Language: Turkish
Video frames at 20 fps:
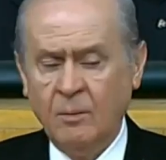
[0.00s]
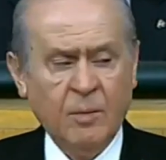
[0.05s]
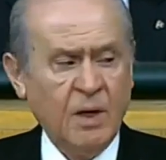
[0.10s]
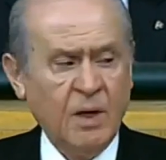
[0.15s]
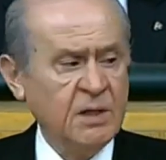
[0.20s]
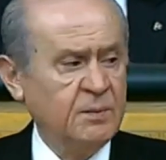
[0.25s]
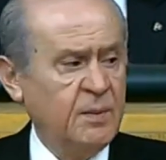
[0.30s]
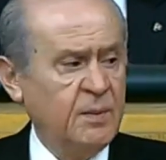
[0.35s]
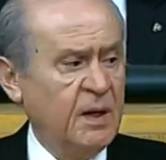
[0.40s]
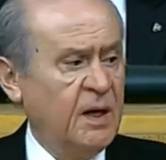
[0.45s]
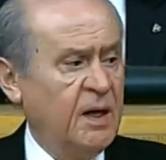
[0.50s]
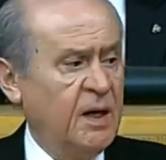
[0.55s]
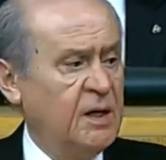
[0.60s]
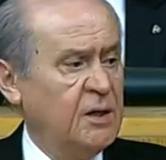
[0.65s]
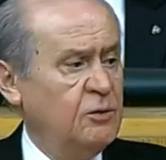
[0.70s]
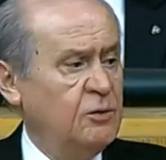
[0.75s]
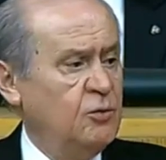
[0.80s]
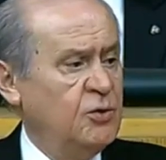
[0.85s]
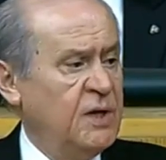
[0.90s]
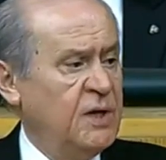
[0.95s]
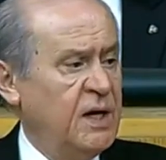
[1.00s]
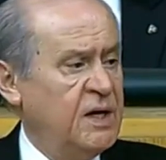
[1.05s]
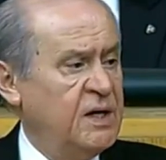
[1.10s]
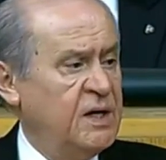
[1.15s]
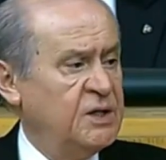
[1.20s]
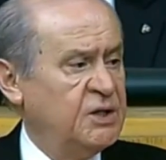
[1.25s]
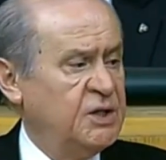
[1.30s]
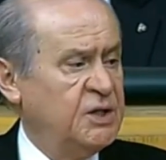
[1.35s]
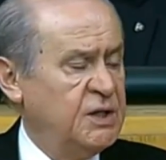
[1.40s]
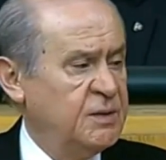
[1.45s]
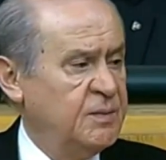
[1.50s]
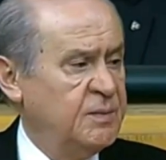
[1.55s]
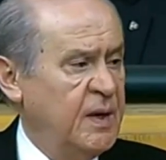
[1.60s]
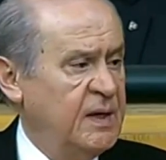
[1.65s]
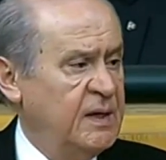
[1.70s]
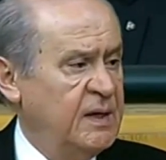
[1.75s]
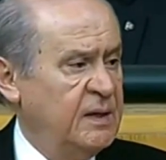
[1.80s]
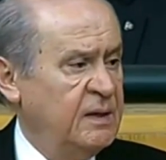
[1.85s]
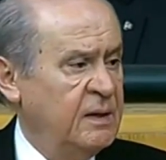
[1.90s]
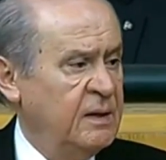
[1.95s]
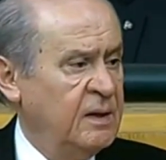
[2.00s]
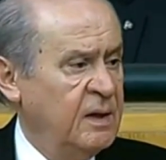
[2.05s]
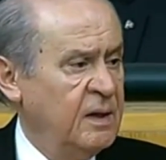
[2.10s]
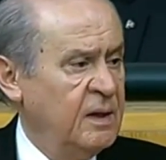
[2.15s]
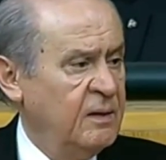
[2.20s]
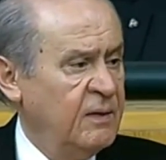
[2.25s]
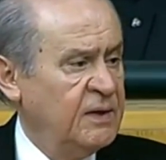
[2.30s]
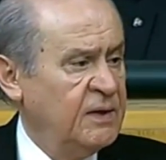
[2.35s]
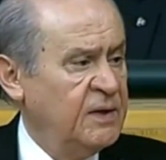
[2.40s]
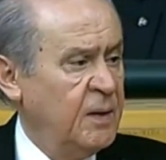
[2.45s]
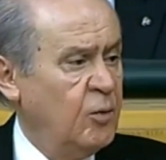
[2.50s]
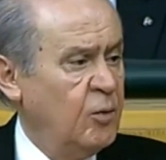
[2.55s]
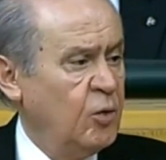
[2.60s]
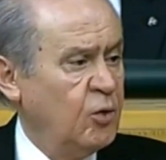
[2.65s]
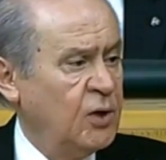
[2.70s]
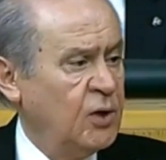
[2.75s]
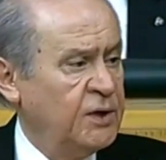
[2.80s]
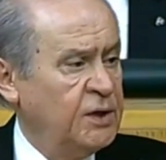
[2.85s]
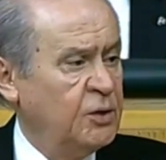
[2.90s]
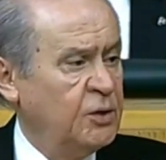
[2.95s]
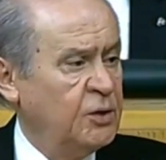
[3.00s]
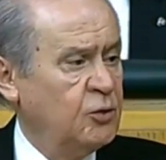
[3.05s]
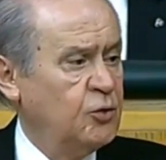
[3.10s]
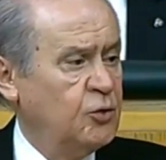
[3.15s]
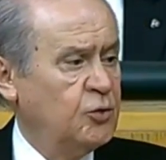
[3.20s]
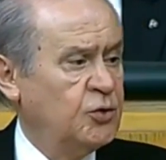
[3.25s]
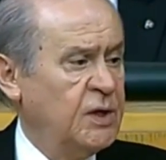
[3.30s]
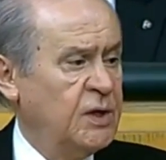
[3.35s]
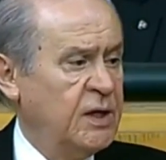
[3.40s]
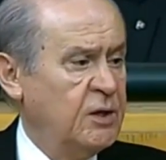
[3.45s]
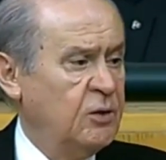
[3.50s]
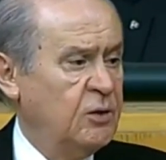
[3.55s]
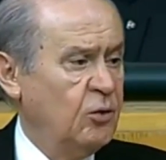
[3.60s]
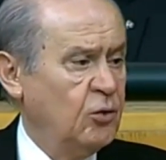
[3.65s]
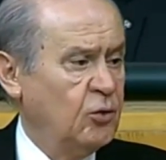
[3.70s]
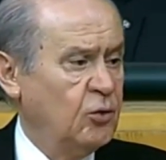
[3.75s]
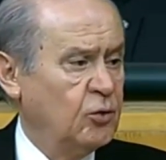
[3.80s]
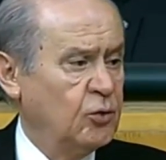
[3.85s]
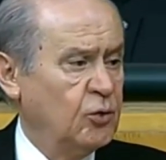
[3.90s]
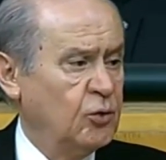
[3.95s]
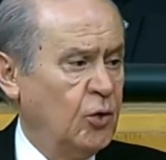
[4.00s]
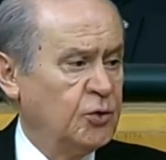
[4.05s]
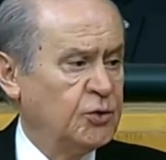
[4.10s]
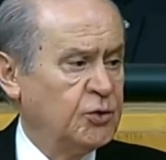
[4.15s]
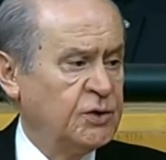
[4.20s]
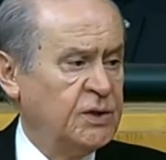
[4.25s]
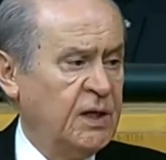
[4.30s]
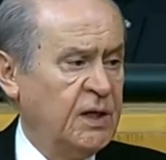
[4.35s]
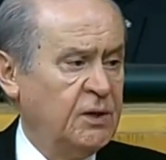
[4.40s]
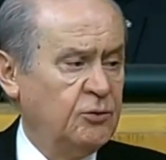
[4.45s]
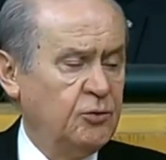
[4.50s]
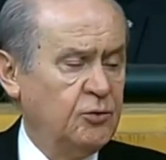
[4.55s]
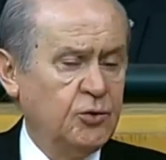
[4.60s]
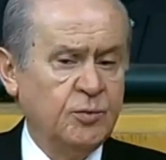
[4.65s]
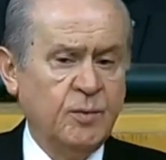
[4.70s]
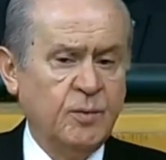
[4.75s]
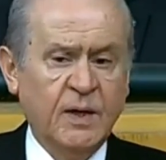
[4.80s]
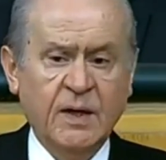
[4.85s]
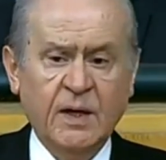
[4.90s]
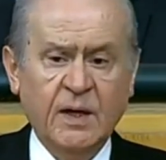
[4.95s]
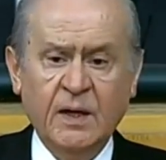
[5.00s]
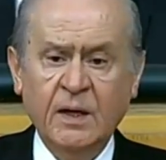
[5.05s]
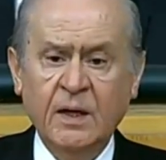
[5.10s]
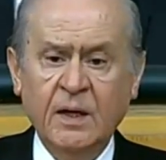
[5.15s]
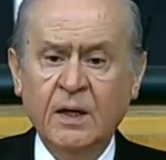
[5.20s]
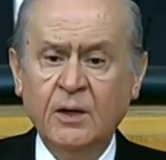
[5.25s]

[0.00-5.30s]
başbakanın üzerini çizmeli ve demokratik güçlerini dosta, düşmana